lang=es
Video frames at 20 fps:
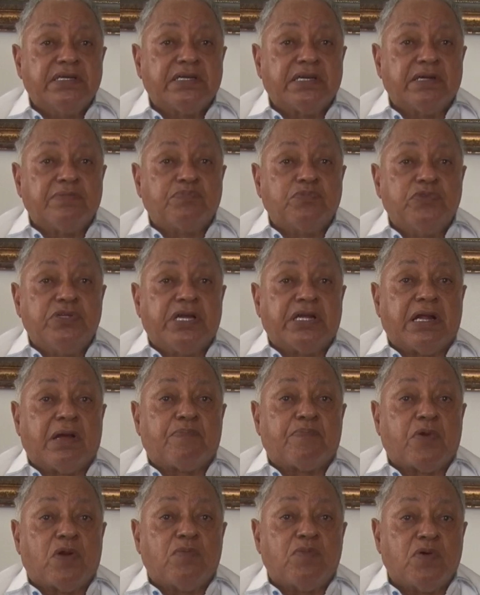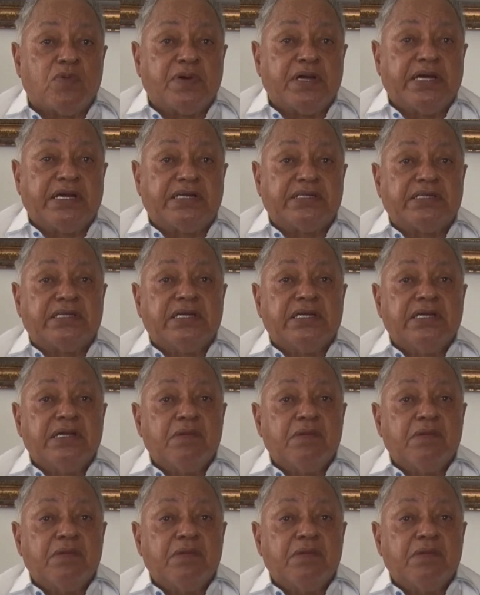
que pudiera promover